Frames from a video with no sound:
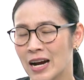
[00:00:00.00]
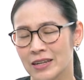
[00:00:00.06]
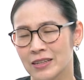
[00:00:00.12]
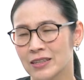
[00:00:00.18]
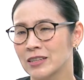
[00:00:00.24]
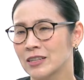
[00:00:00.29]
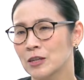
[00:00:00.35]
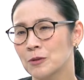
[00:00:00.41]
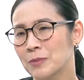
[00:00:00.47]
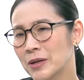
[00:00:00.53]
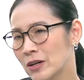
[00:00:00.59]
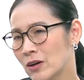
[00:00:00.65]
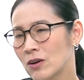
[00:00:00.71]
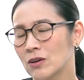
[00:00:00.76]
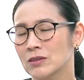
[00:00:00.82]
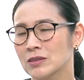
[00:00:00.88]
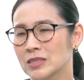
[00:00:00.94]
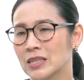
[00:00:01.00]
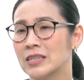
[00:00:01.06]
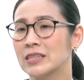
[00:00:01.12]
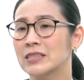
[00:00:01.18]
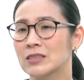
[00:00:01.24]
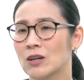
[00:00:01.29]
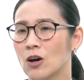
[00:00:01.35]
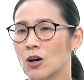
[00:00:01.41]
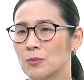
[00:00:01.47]
ยากเดินขึ้นไปห้องชั้น
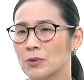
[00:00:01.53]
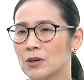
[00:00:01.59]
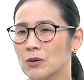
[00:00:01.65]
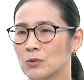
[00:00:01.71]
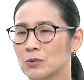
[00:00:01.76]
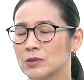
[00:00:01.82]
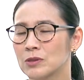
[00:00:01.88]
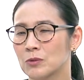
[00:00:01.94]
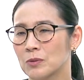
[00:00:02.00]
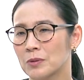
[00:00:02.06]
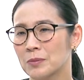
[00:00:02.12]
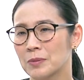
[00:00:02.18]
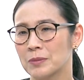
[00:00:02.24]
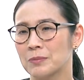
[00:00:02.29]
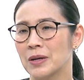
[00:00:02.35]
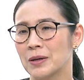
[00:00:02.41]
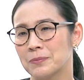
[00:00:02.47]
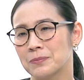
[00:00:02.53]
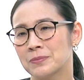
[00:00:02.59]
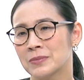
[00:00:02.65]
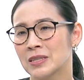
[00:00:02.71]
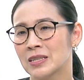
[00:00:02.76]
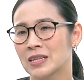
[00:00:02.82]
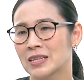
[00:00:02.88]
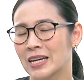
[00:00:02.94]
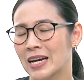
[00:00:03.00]
ที่สองเพราะเรารู้สึกว่ามันแบบ
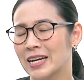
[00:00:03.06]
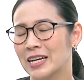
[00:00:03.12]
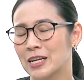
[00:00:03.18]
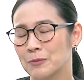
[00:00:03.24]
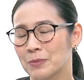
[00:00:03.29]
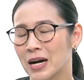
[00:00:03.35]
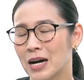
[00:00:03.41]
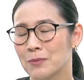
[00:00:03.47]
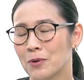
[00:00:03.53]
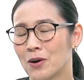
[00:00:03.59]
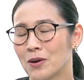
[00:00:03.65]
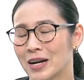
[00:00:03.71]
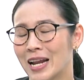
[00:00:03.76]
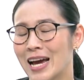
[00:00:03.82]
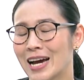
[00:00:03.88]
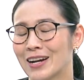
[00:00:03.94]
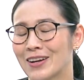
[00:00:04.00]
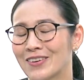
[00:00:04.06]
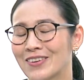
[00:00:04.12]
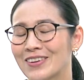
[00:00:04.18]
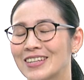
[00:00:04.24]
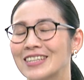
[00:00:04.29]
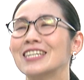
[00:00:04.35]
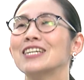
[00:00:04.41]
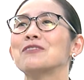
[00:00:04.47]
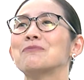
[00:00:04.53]
แค่เห็นภาพห้องแรกเราก็
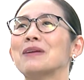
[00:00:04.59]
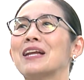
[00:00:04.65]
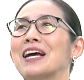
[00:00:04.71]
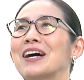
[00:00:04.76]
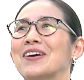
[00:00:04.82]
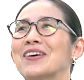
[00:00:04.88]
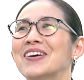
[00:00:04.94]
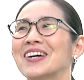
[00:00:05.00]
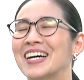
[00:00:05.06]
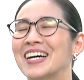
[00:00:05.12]
อึ้งไปแล้ว